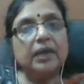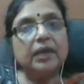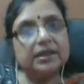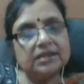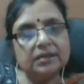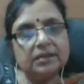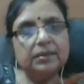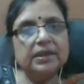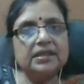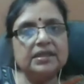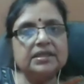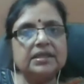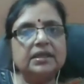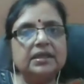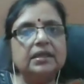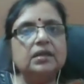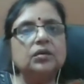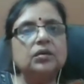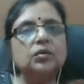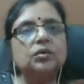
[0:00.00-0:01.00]
মাঝে মাঝে
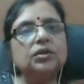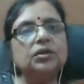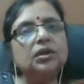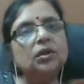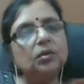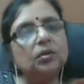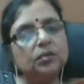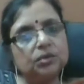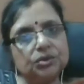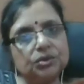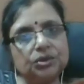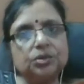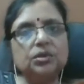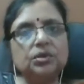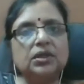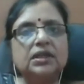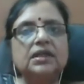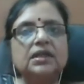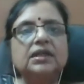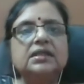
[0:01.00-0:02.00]
অতি
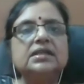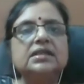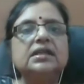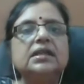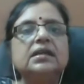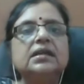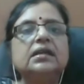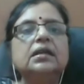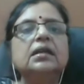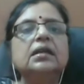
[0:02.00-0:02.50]
অবশ্যই নিজের